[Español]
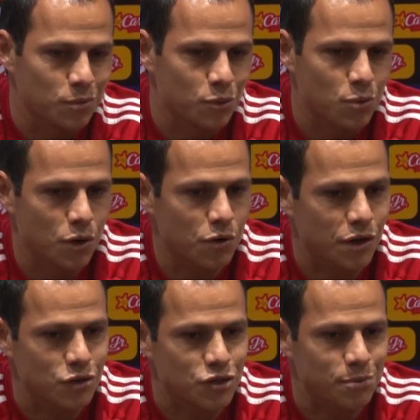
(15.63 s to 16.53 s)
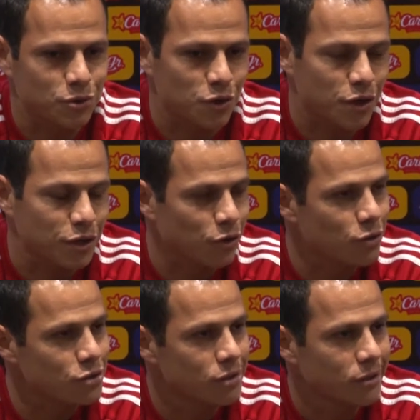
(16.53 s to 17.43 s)
muy bueno que nos hicimos, creo que
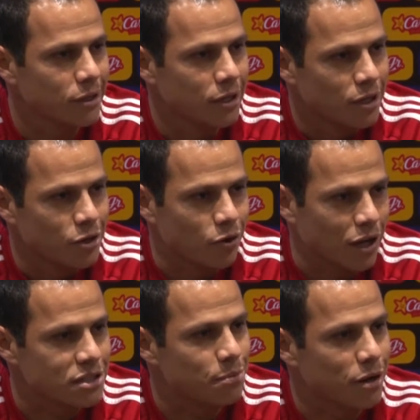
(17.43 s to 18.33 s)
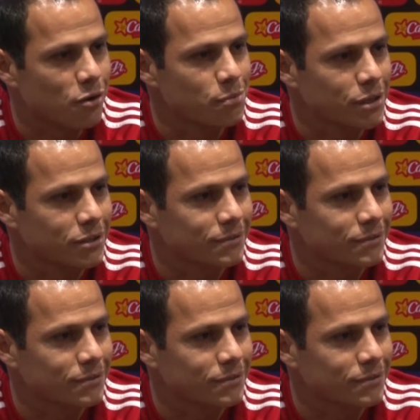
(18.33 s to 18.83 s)
todos, y ojalá se pueda cumplir.